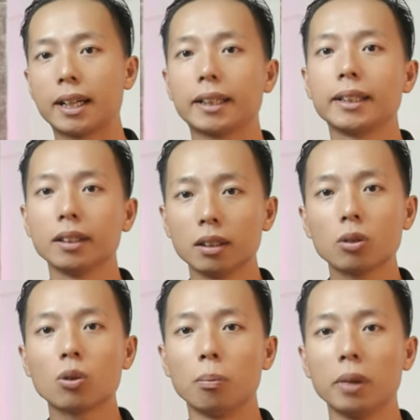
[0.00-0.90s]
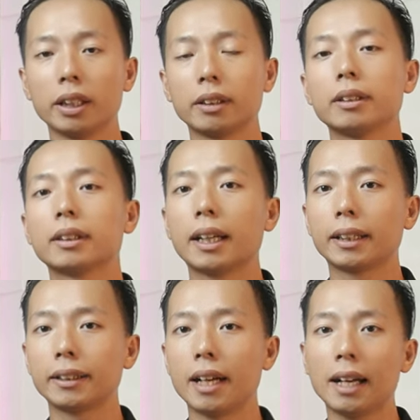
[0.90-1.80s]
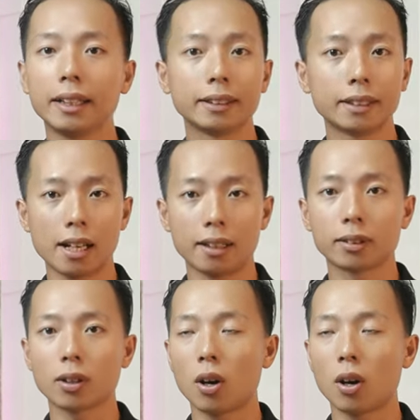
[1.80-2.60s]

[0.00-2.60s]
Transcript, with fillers: cái kiến thức của mình thành hai định dạng.